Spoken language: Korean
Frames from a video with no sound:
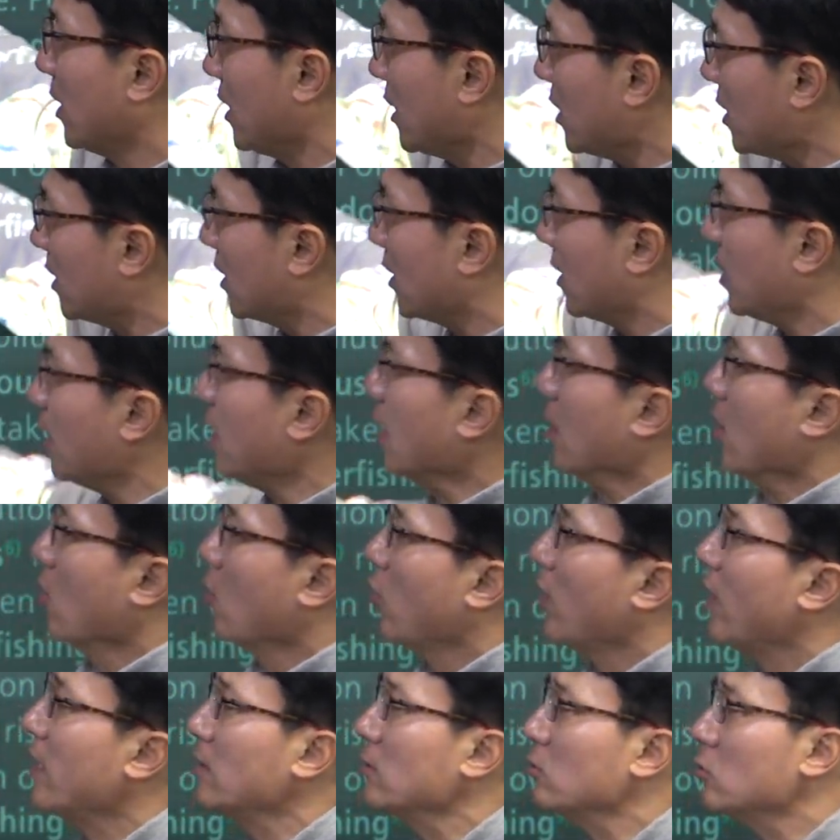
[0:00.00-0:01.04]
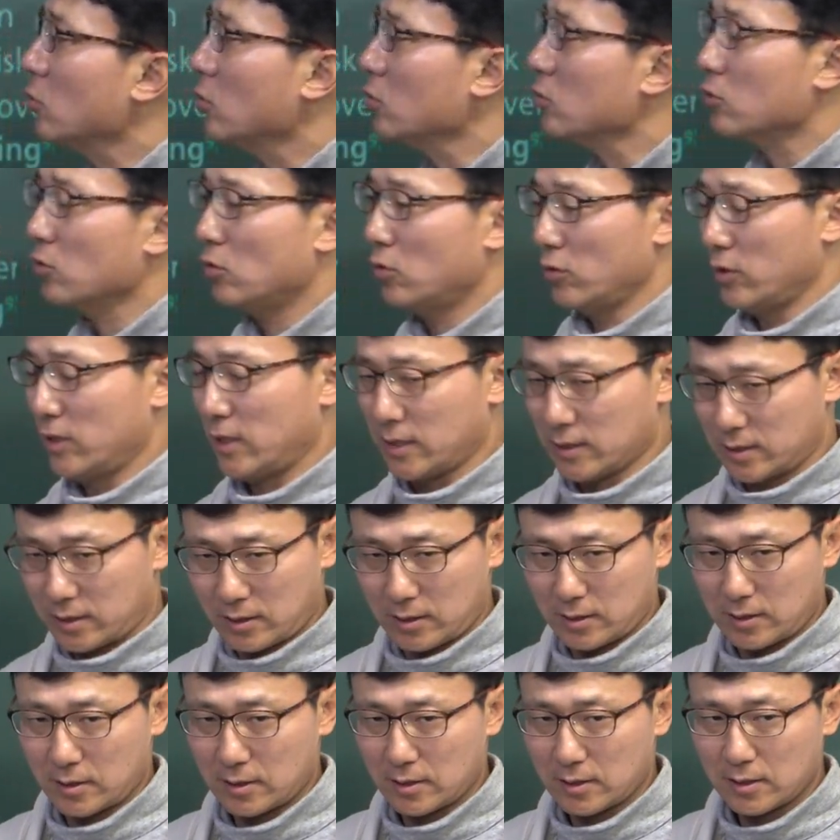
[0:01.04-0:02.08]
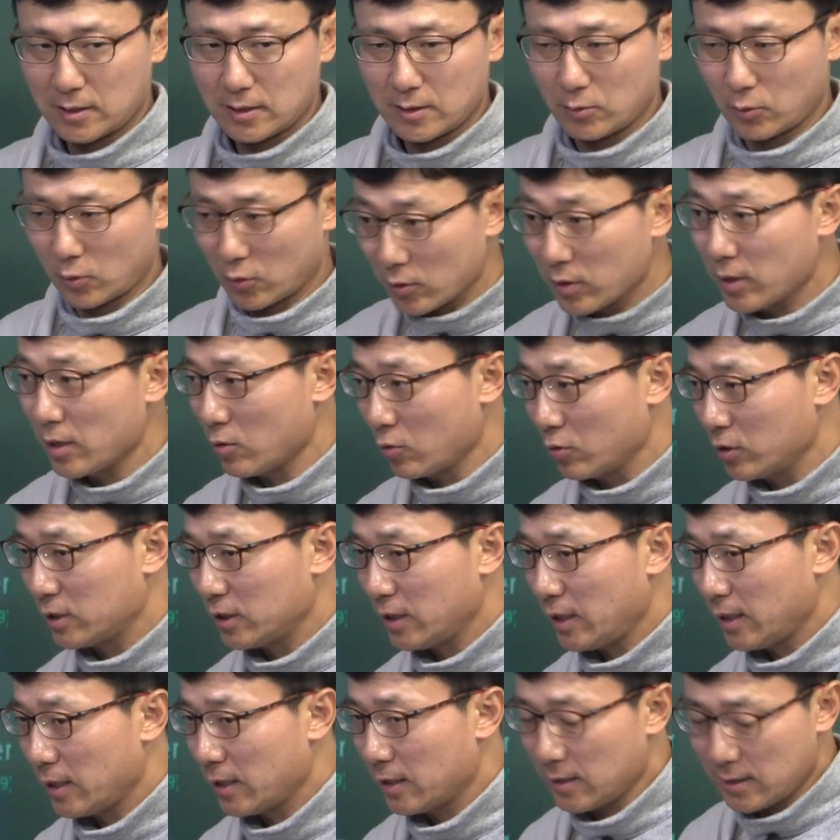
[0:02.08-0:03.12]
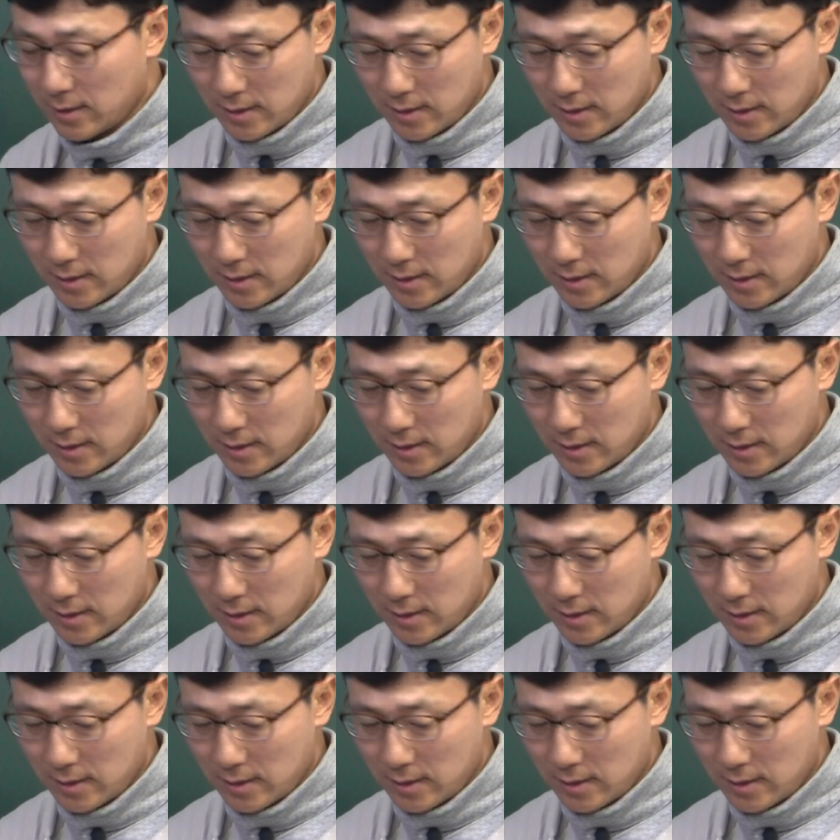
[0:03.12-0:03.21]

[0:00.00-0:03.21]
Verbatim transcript: 인간의 활동들로 인해서. 어? 이런 내용이지?